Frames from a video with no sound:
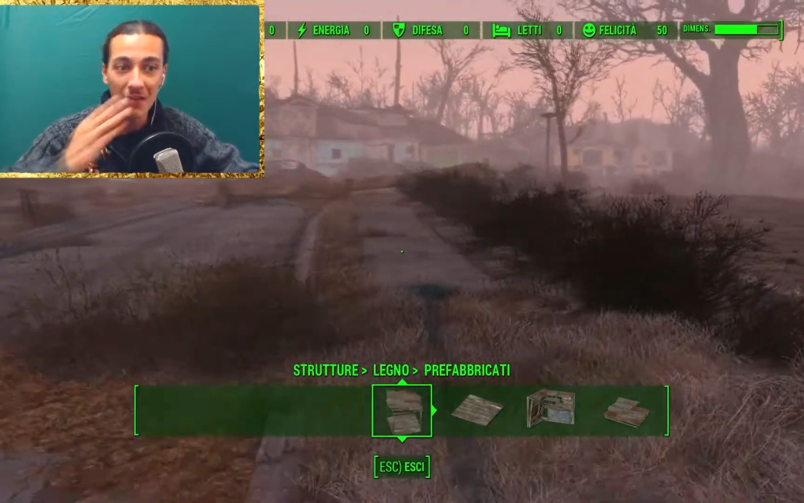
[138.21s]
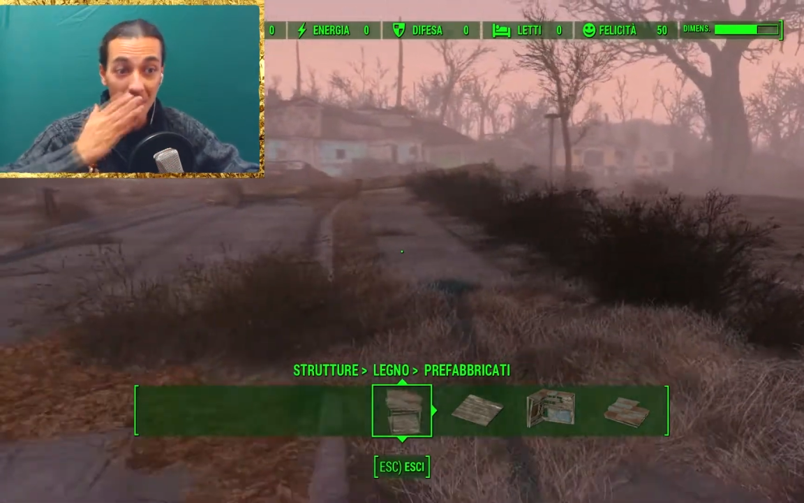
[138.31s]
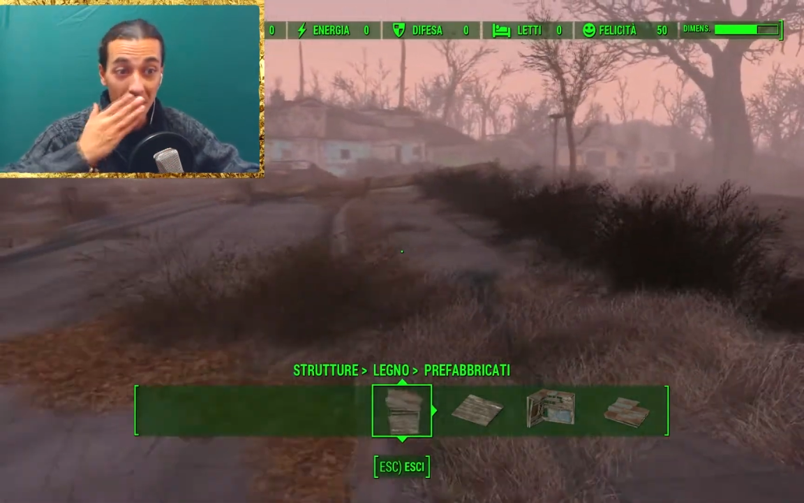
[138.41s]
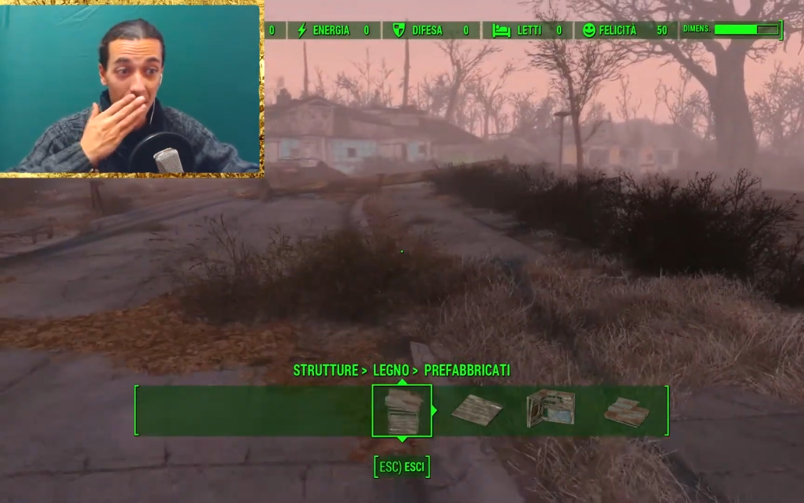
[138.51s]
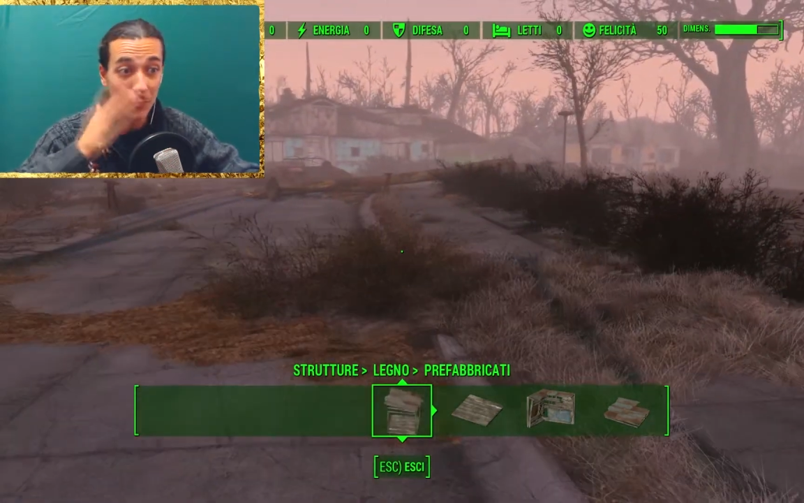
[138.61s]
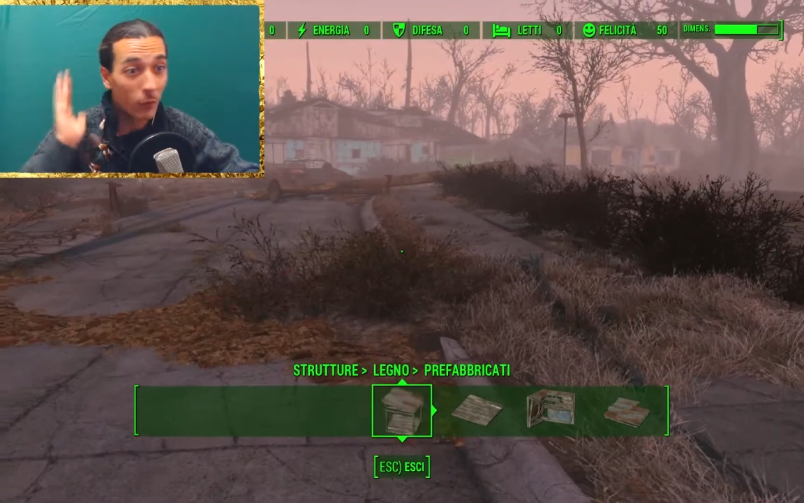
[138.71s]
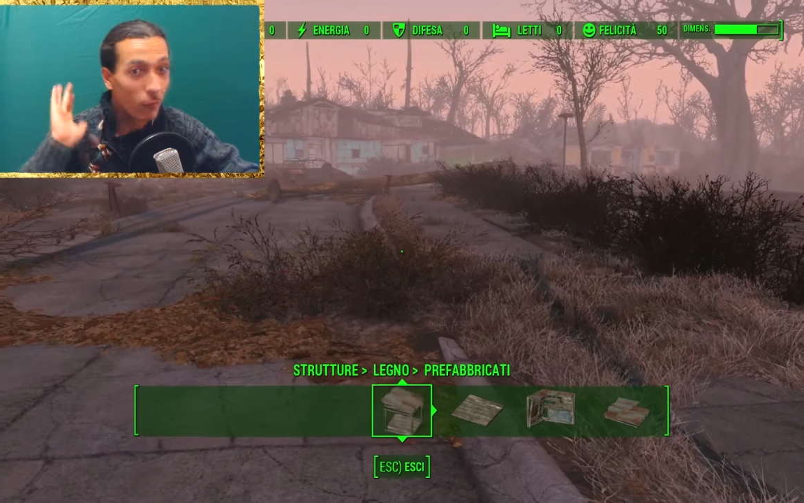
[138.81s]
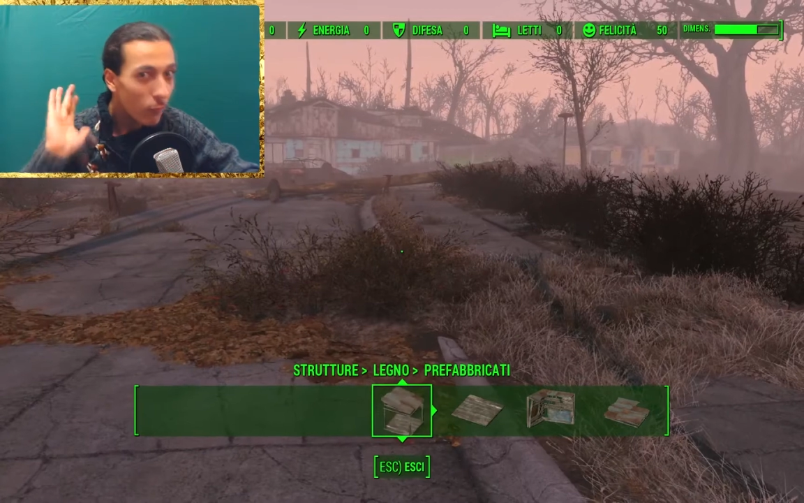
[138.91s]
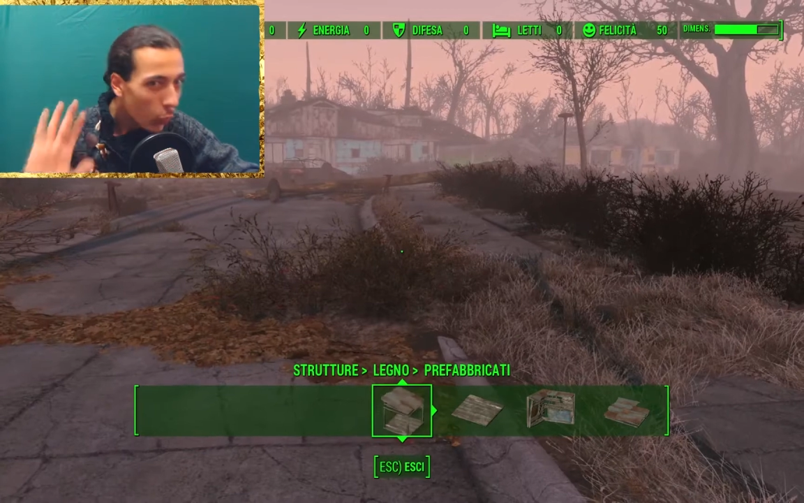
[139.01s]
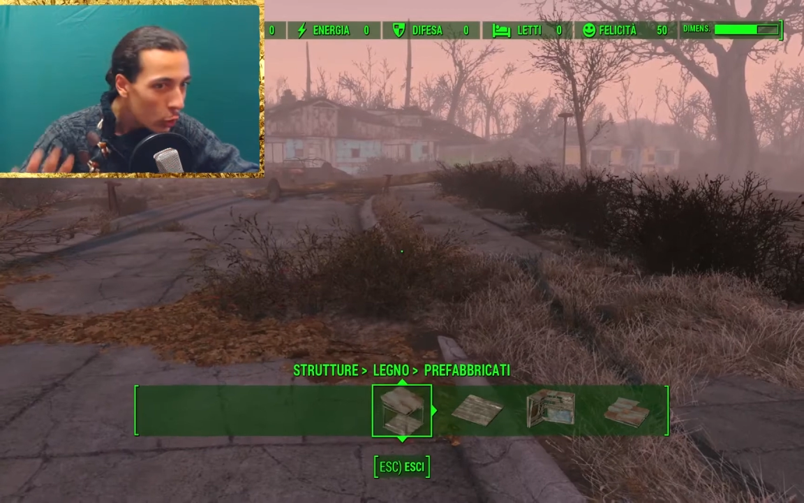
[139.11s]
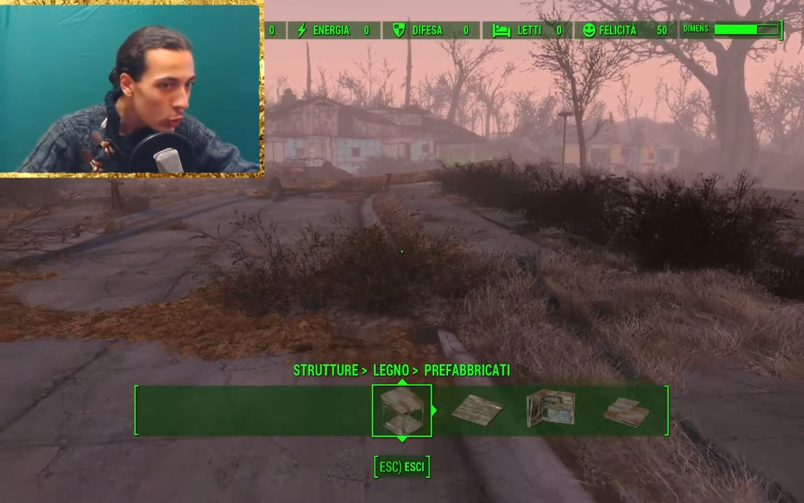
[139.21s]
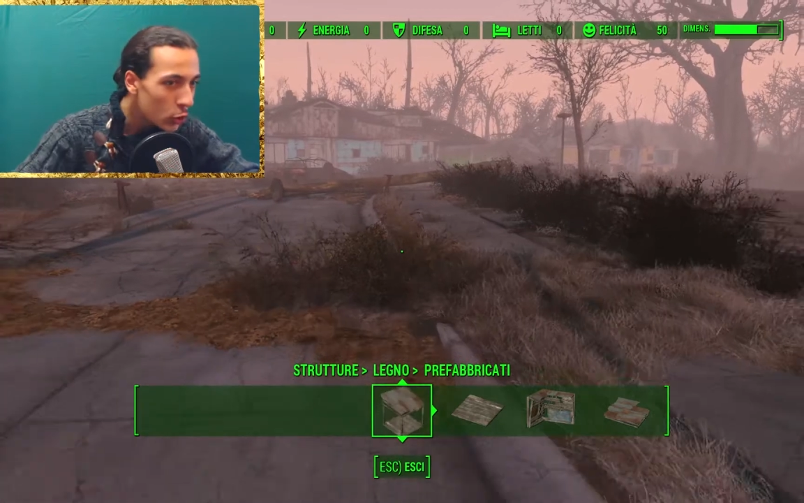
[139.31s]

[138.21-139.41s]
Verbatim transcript: ma non voglio